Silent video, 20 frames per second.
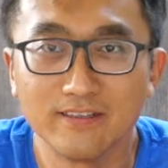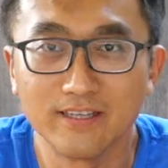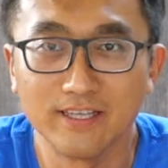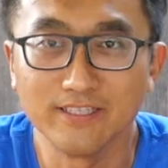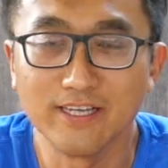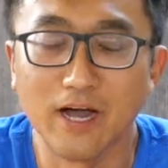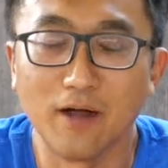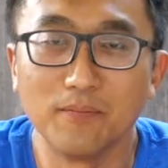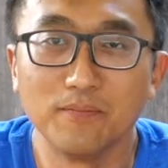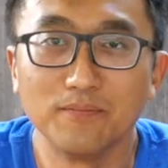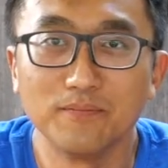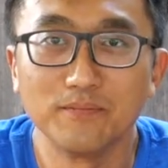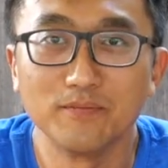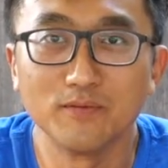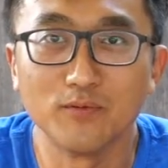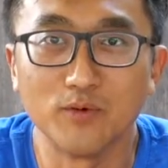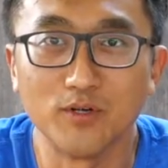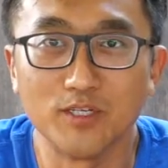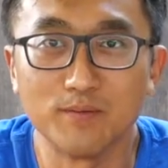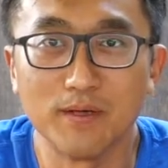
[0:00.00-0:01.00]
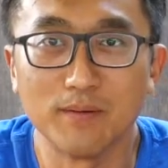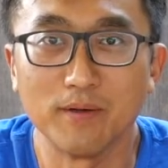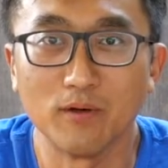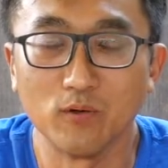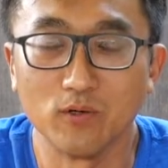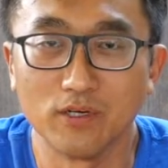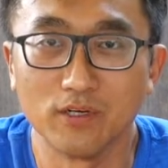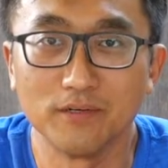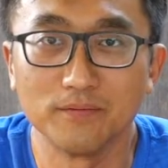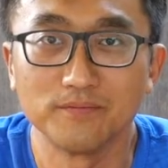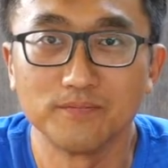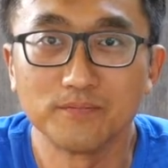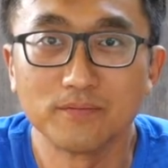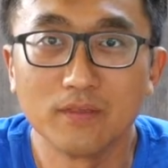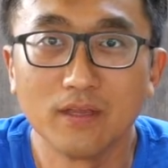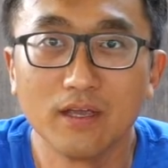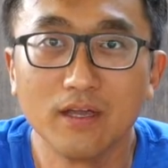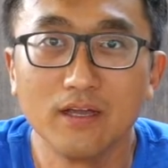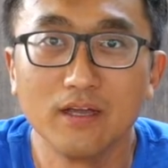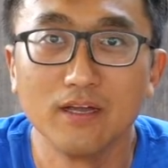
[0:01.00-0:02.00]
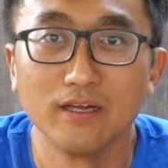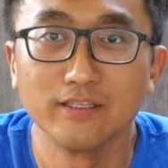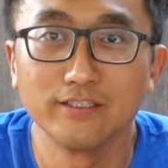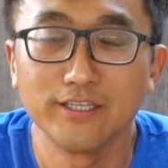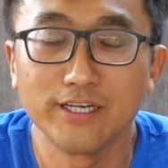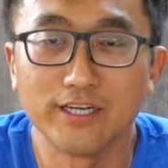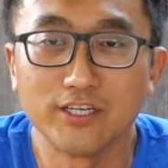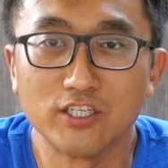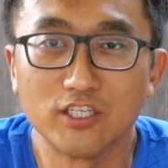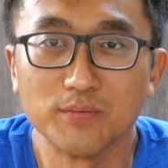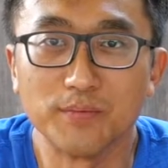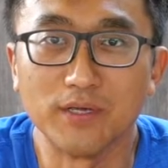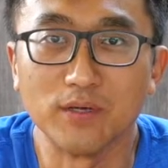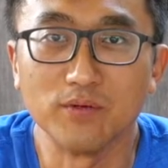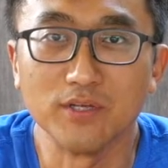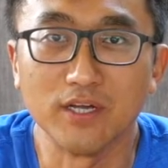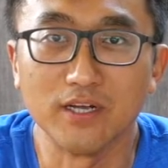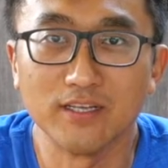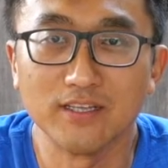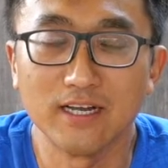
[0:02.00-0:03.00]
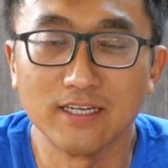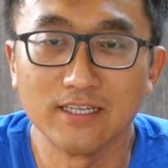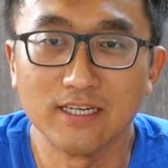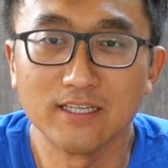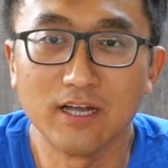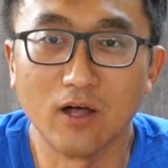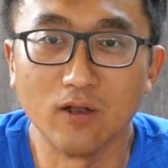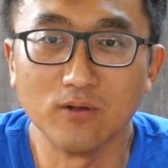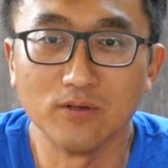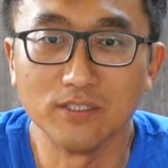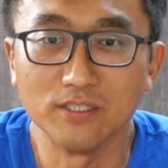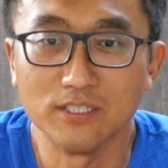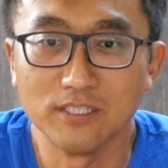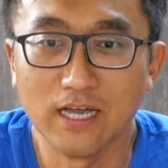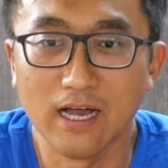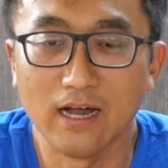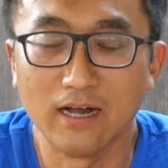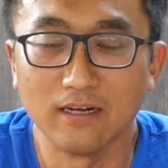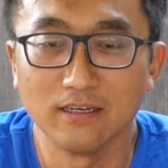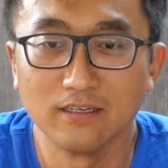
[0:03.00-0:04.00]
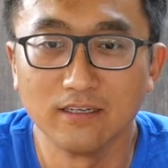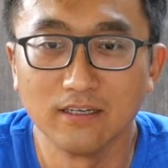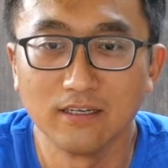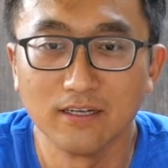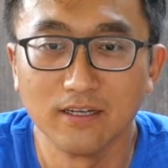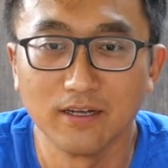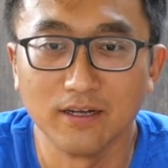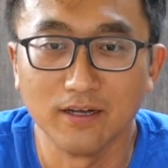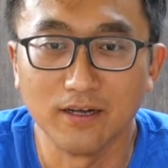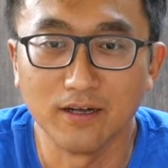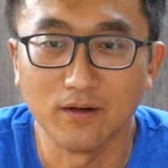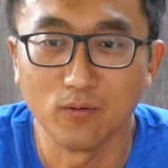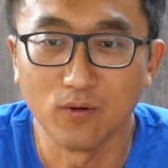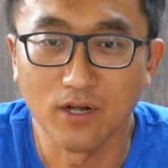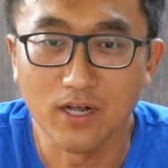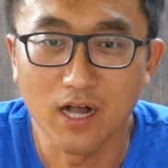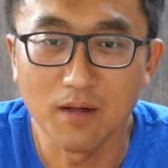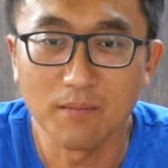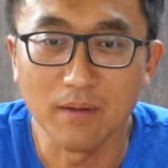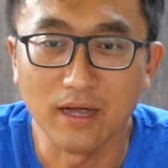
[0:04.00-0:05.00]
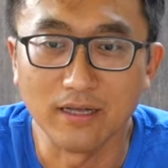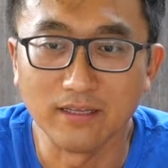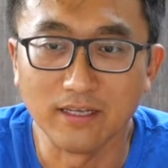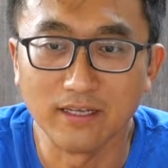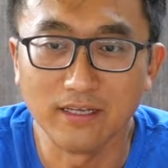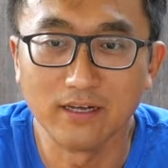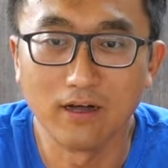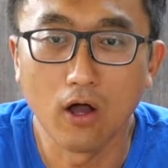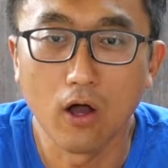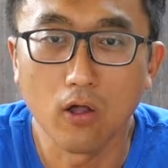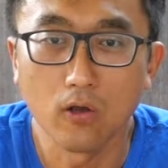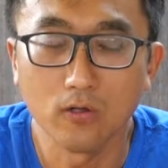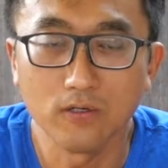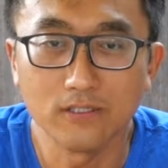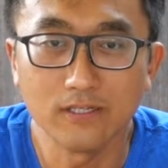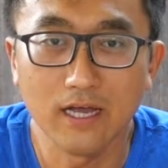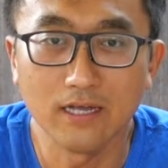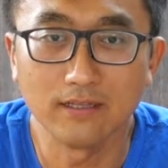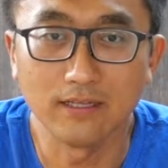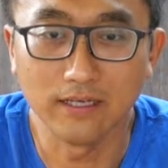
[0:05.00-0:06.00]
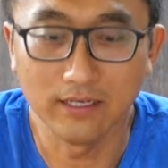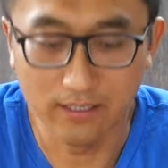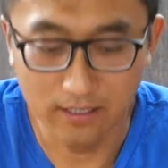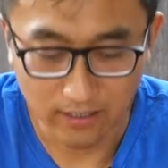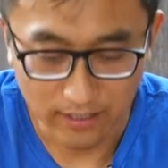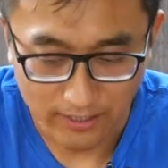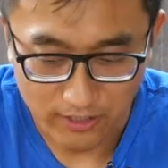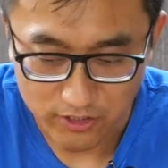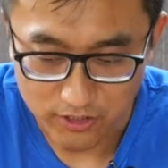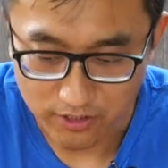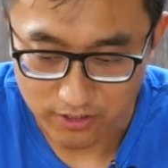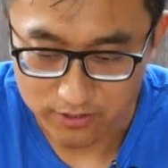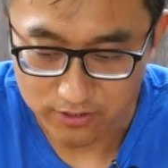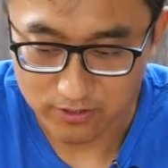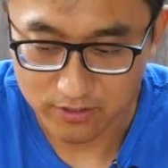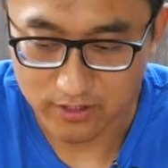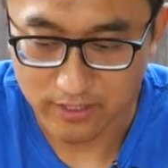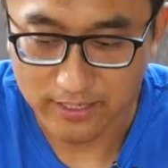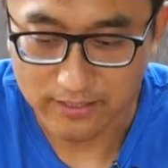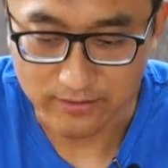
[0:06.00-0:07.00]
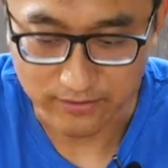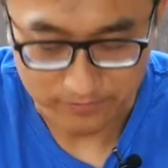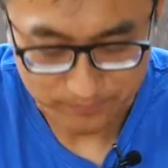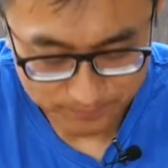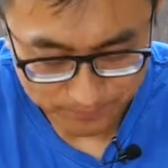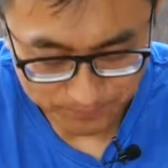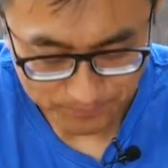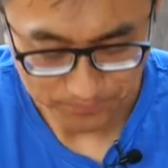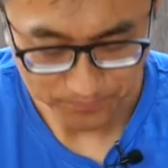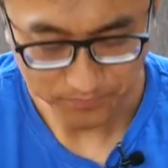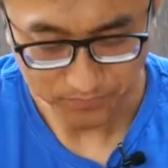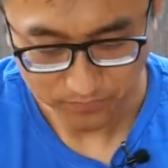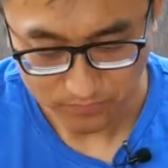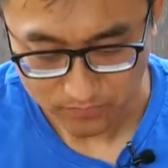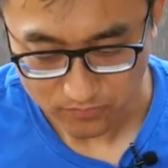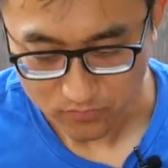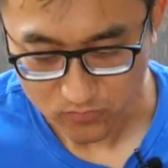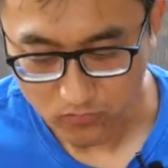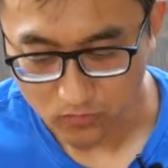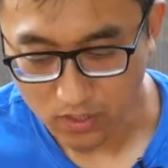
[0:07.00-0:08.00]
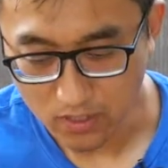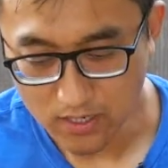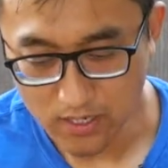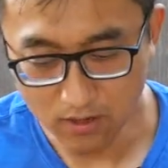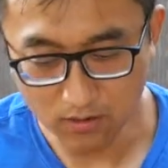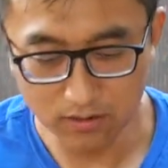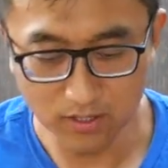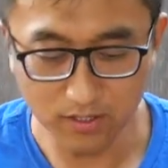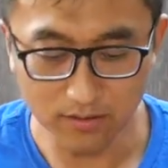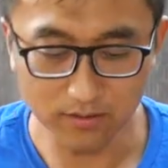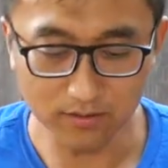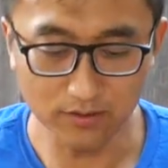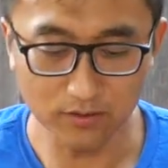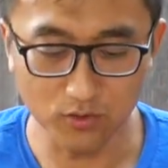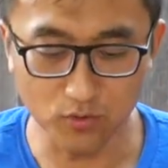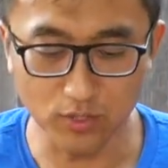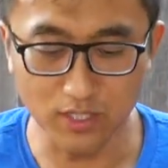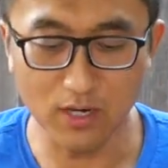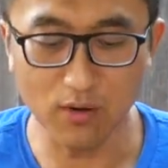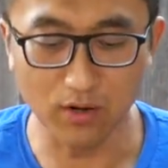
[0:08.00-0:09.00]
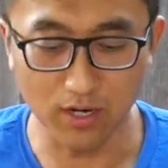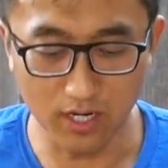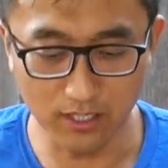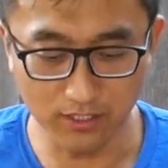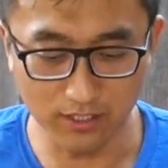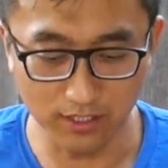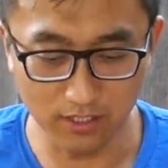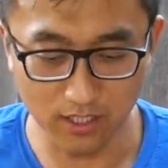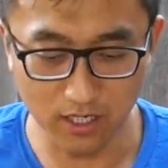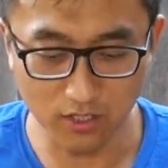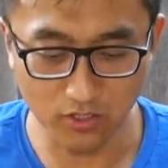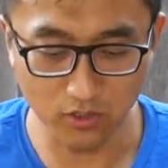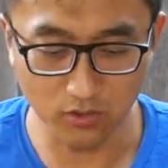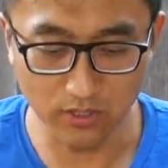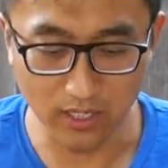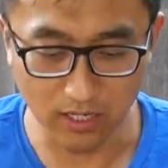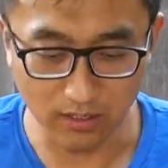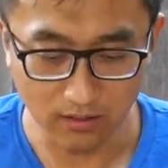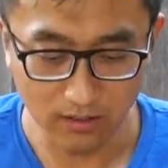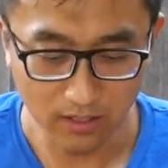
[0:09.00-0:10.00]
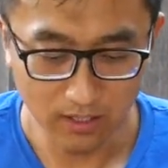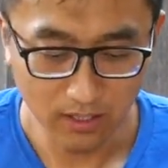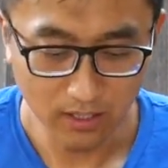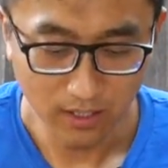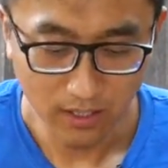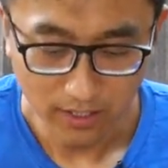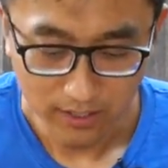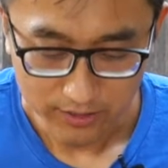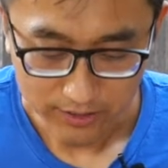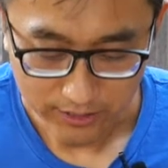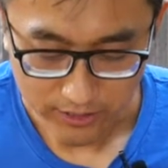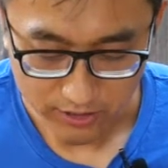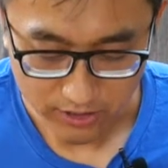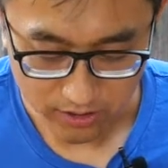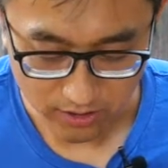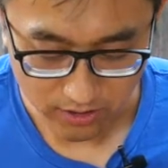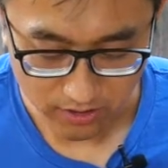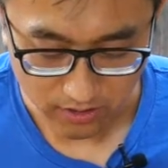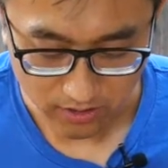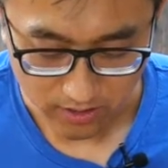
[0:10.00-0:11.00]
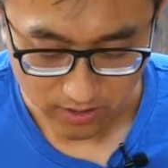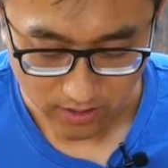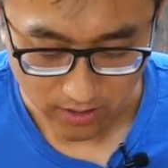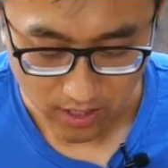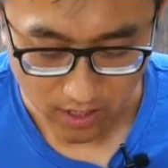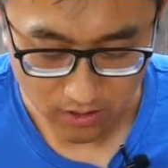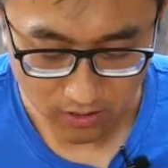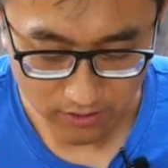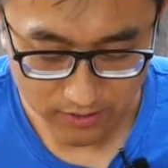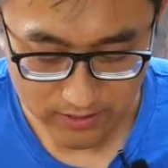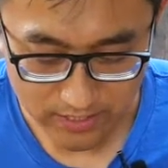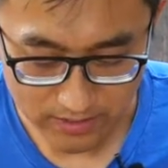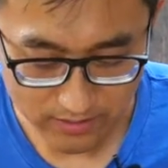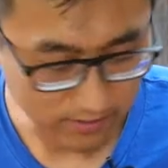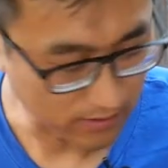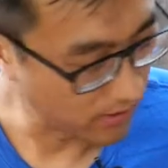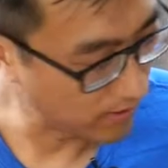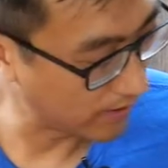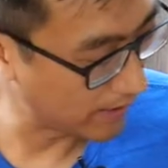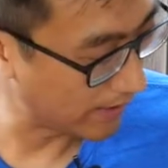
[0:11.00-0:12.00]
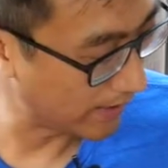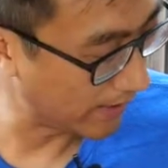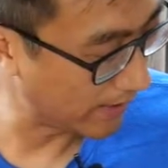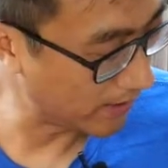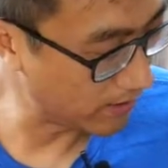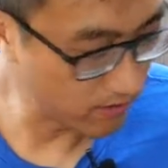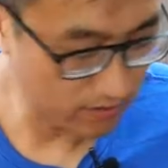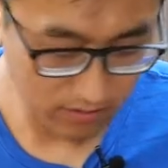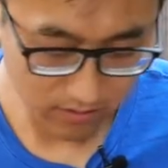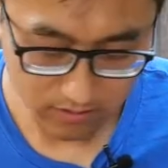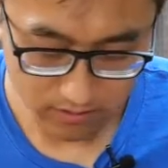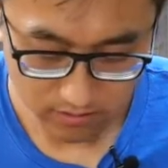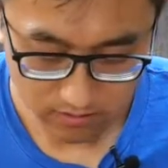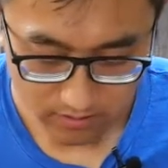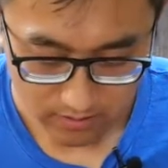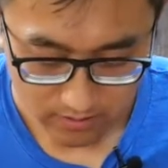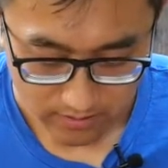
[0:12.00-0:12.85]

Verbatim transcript: 大家好，我是北美猴哥。这个视频我想跟大家讨论一下，呃，我刚买的一个 Holosun 的一个镭射，就是 laser。然后呢，昨天我刚刚收到，这是 Holosun 的 LS